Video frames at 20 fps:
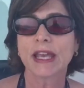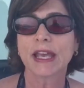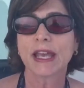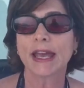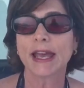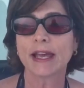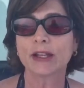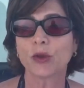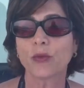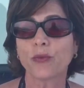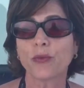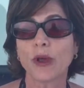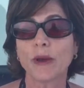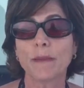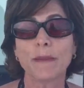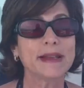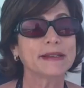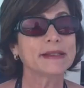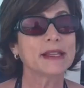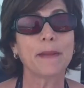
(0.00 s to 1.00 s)
esto fue
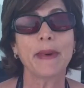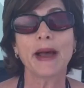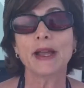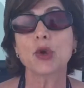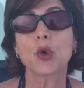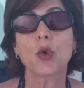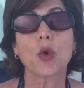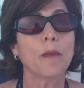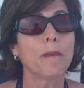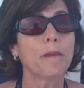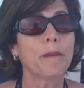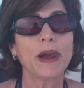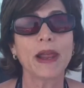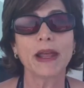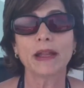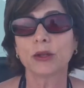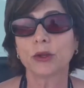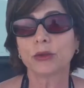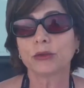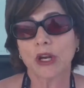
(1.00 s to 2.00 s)
el mes de mayo
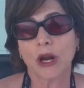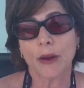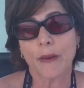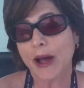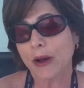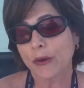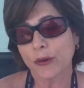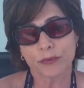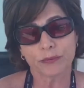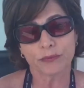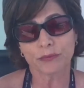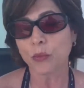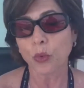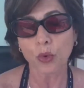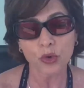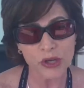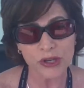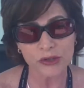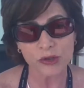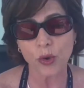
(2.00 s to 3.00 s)
completo, trabajo
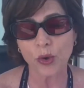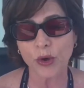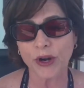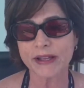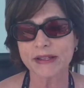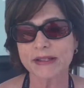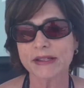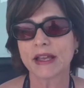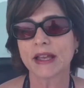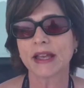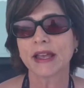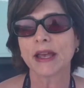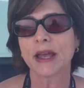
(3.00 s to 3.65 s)
muchas horas,